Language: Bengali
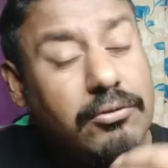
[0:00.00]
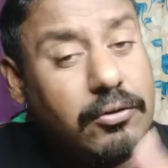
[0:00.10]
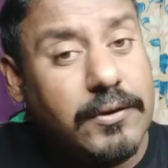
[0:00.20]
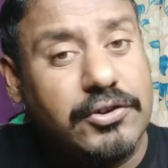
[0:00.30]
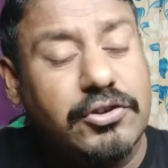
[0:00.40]

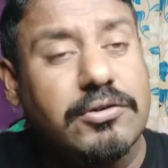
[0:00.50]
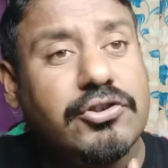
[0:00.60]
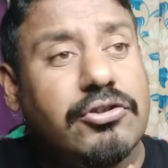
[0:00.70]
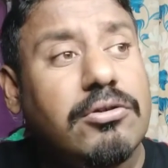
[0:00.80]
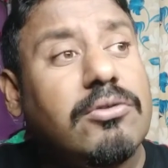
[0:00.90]
কন্ট্রোভার্সিও
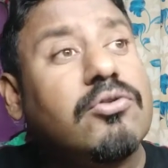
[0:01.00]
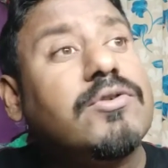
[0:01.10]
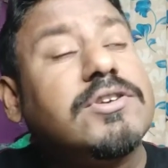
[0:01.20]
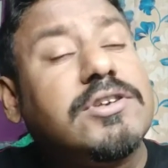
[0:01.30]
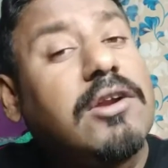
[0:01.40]
হয়েছিল
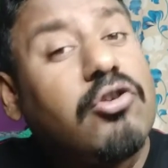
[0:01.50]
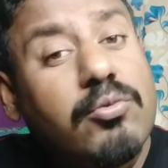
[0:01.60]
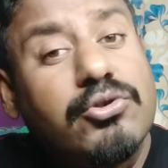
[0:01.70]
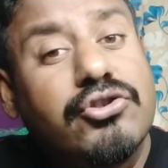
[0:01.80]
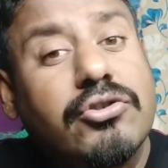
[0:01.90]
কন্ট্রোভার্সিটা
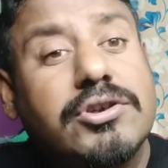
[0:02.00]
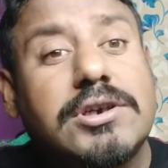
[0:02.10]
এরকম হয়েছিল